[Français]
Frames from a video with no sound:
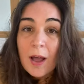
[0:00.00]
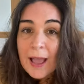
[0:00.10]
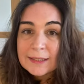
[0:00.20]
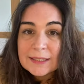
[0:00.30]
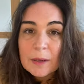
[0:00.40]

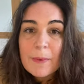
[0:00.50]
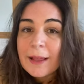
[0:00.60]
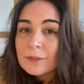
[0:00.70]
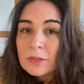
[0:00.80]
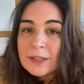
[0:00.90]
à dire mais
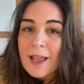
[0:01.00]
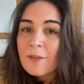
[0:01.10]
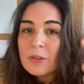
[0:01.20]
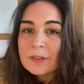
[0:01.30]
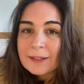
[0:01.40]
attendez,
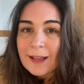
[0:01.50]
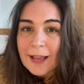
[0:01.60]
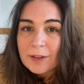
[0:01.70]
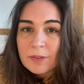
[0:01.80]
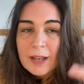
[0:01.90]
avant d'être
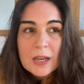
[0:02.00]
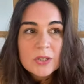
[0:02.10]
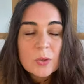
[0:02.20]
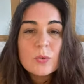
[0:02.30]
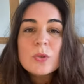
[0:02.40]
arrivé là,
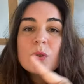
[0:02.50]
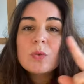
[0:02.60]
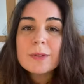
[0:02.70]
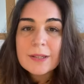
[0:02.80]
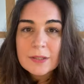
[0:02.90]
j'ai eu une
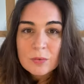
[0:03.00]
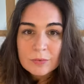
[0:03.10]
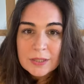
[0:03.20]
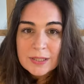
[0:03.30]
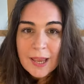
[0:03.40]

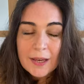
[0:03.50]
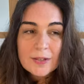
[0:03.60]
succession d'échecs,